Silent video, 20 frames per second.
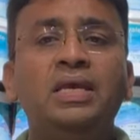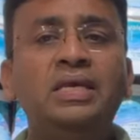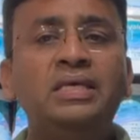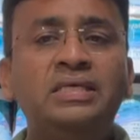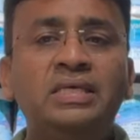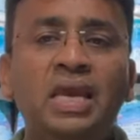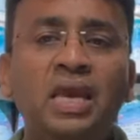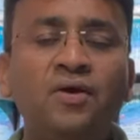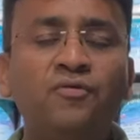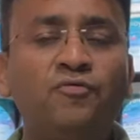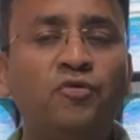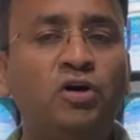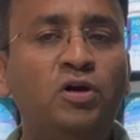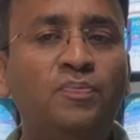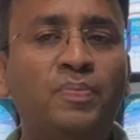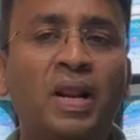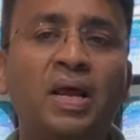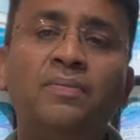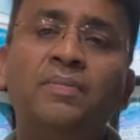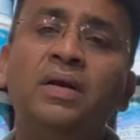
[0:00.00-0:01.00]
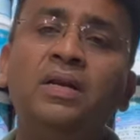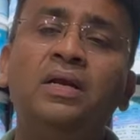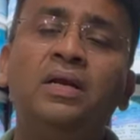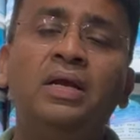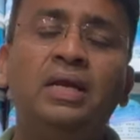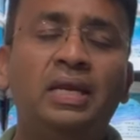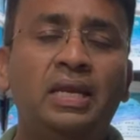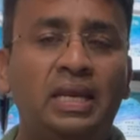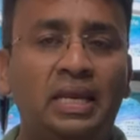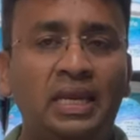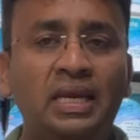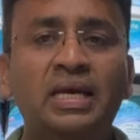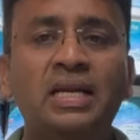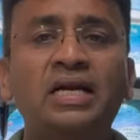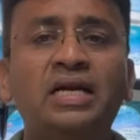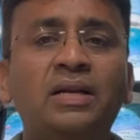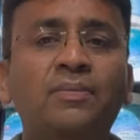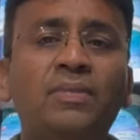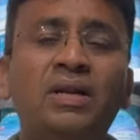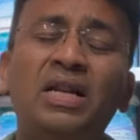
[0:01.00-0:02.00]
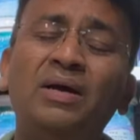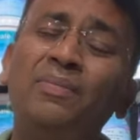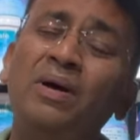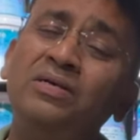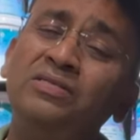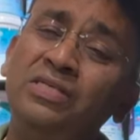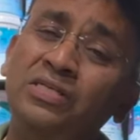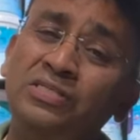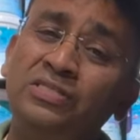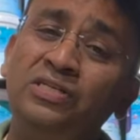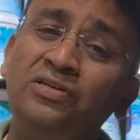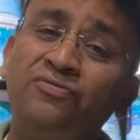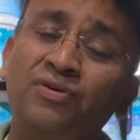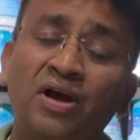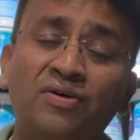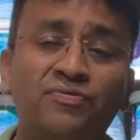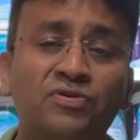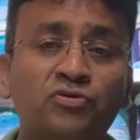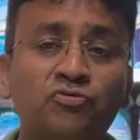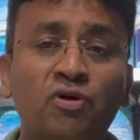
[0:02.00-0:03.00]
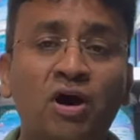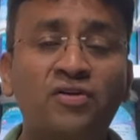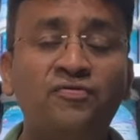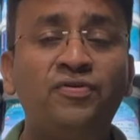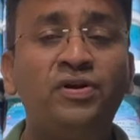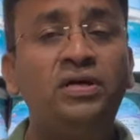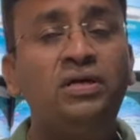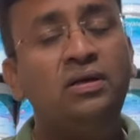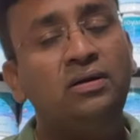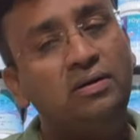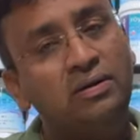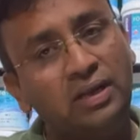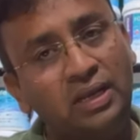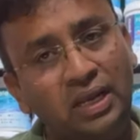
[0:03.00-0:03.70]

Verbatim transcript: ये वुड प्राइमर एक लीटर में लगभग सिक्सटी फाइव स्क्वायर फीट